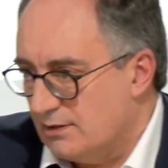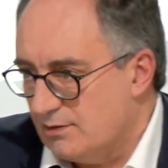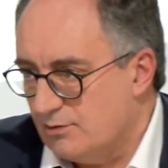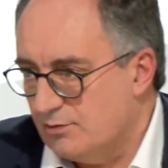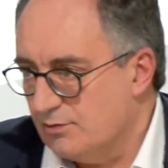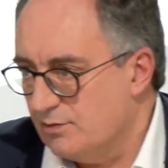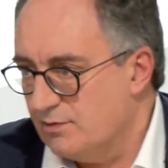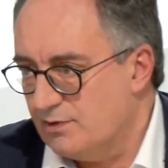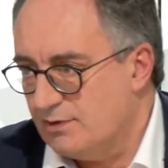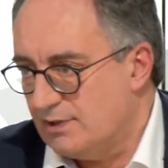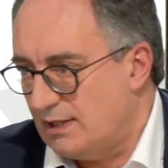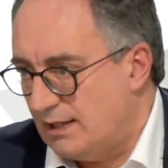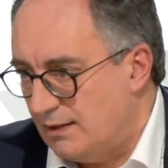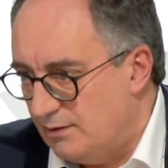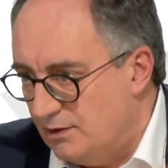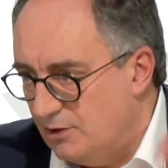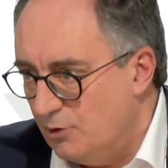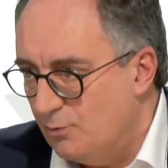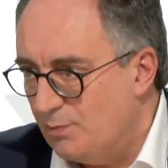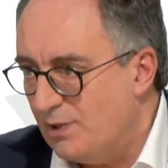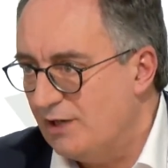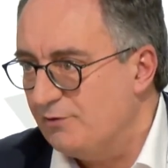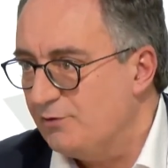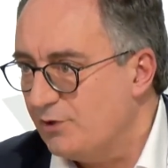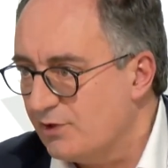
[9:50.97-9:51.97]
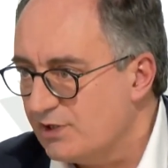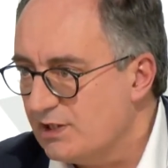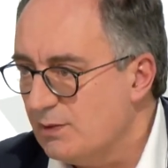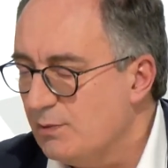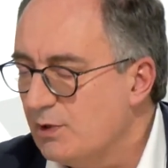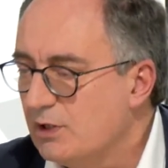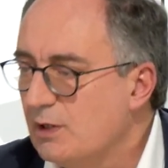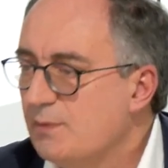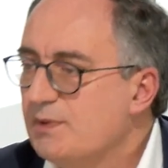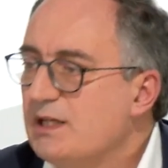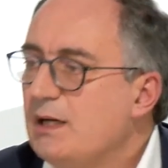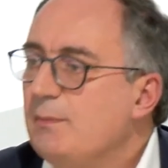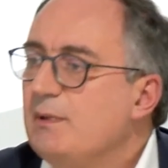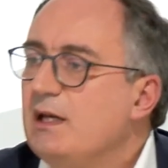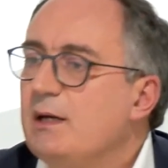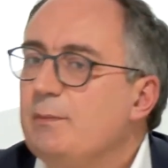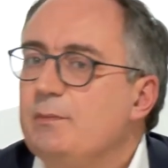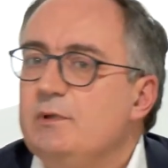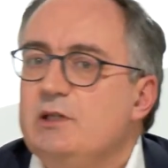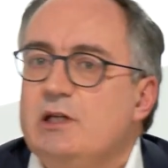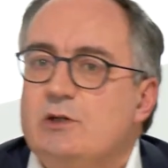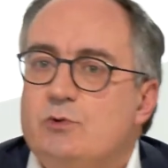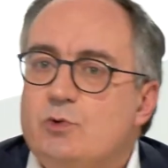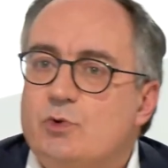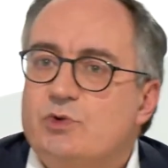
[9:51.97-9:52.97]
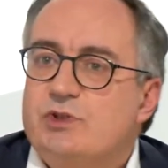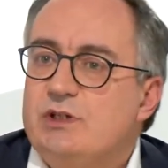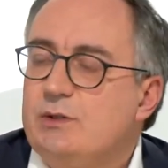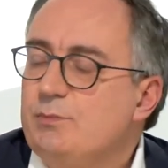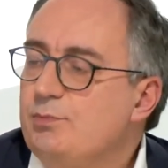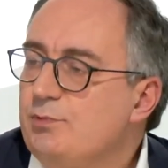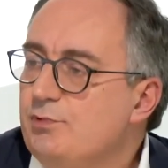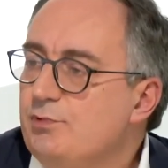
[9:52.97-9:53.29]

ça ne pas forcément comme ça, mais il y a des courtiers